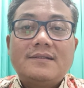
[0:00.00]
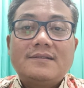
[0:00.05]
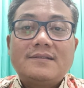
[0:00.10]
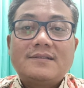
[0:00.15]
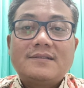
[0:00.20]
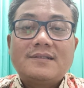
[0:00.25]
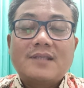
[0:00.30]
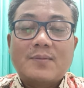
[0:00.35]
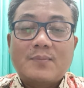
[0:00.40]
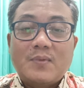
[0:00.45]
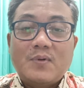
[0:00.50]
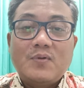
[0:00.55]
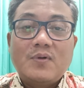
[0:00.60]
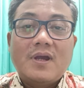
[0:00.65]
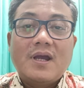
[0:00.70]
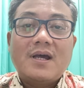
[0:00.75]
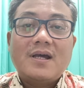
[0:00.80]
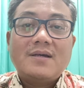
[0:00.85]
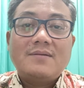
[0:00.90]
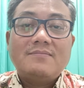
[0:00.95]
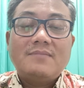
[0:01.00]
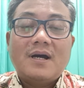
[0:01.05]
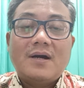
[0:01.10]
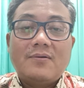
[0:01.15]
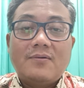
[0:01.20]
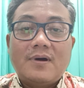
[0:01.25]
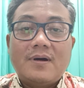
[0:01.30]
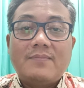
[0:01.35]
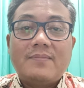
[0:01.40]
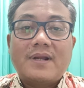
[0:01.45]
Saya menduga
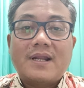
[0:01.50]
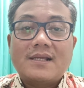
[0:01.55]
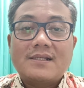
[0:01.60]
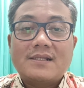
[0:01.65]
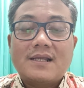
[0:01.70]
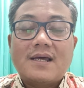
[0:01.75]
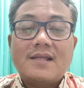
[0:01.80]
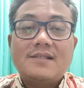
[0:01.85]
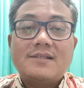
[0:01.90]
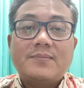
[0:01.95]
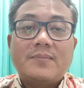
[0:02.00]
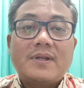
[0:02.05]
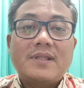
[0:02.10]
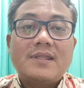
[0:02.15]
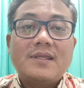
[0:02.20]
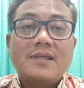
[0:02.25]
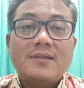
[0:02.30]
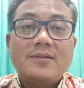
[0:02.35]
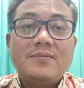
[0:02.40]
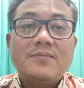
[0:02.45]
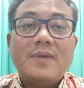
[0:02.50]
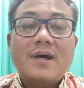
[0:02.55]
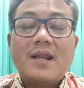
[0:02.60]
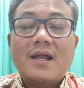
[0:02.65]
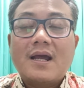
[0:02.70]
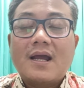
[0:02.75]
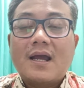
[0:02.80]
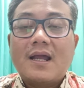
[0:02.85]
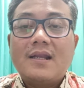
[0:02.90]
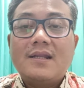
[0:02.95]
bahwa perasaan seperti itu
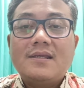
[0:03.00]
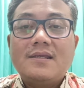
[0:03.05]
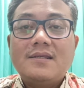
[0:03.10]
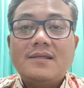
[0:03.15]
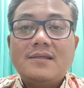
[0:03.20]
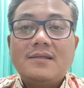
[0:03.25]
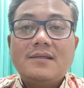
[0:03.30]
barangkali